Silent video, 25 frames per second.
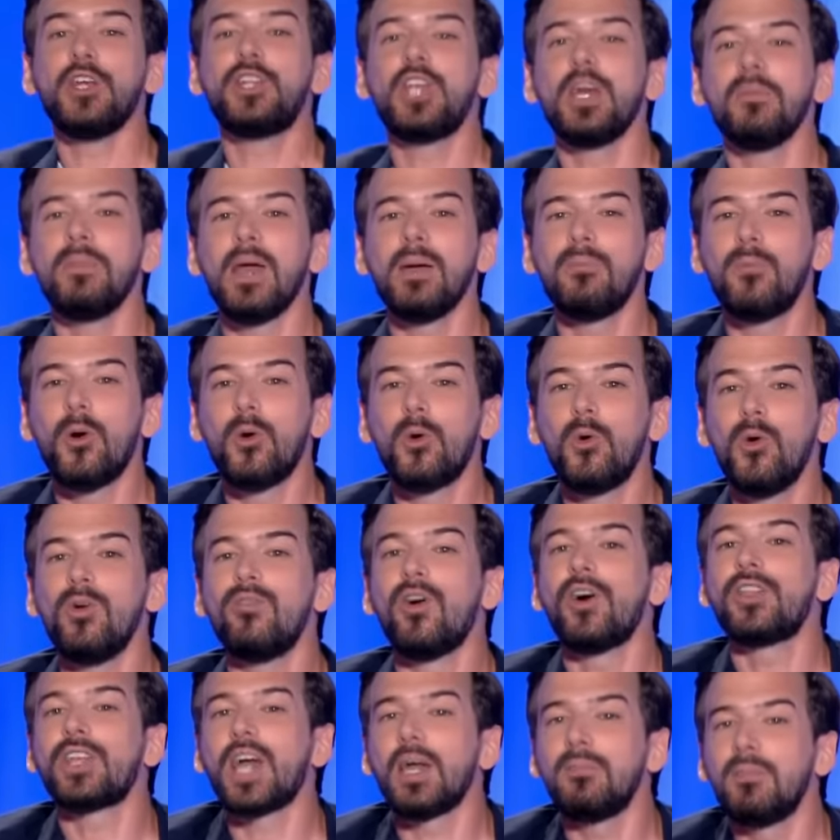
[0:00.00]
j'aimais
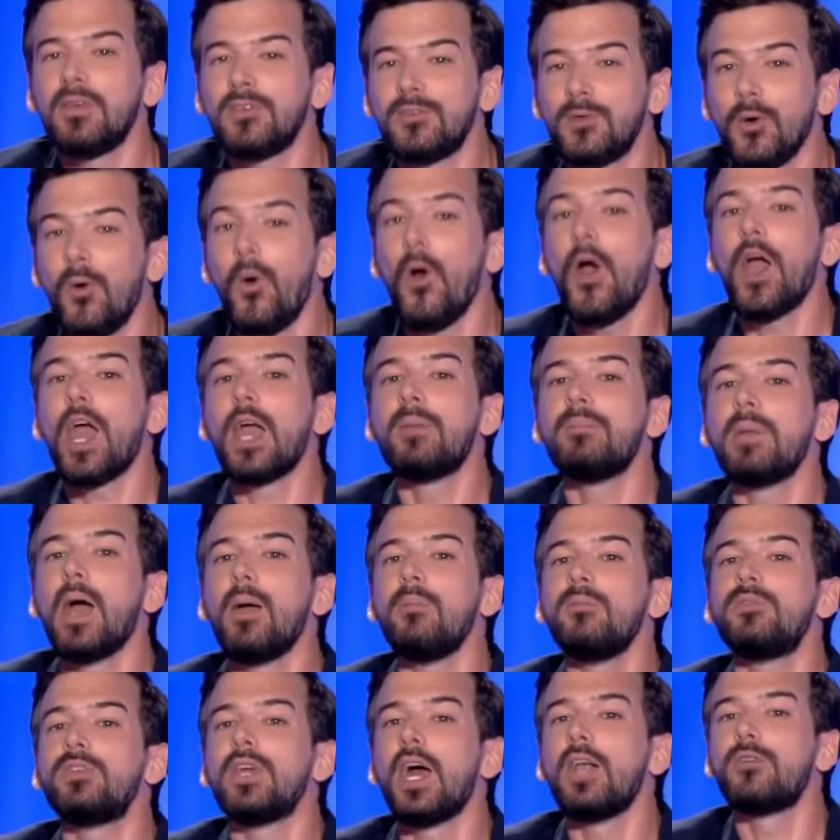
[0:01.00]
beaucoup votre émission, et
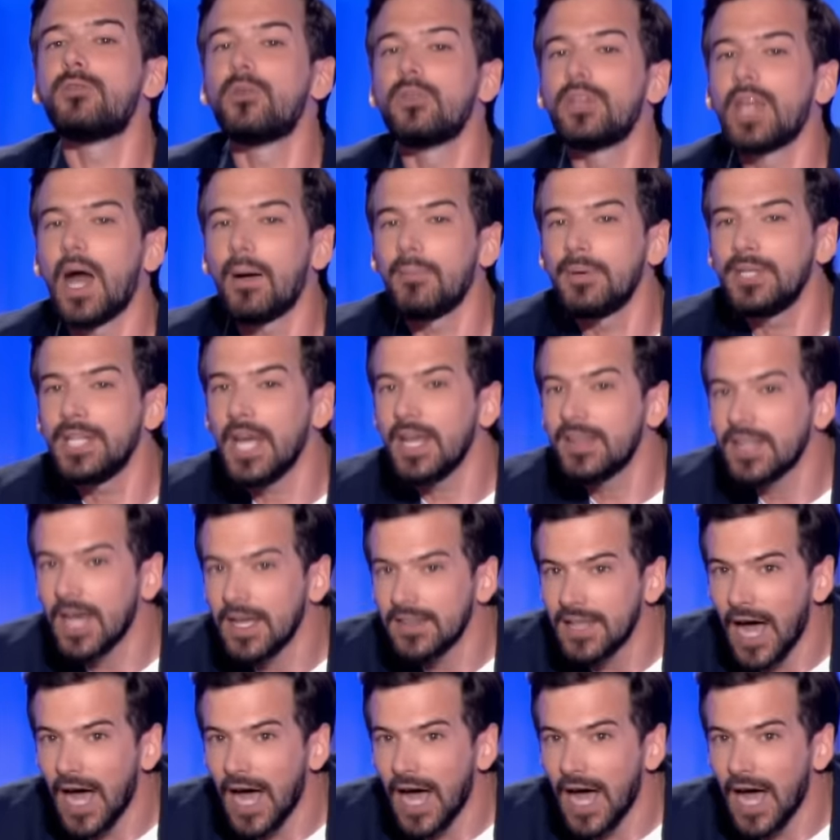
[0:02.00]
même si elle se terminait très